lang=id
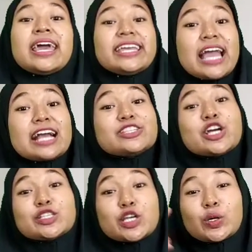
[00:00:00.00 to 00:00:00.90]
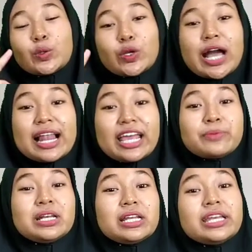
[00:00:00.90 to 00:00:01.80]
yang cocok untuk
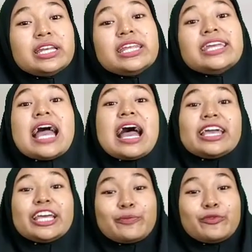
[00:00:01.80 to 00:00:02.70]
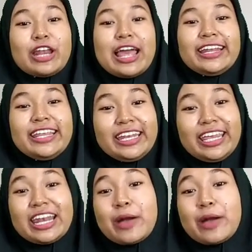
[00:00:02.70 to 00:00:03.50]
kalian beli di akhir bulan ini.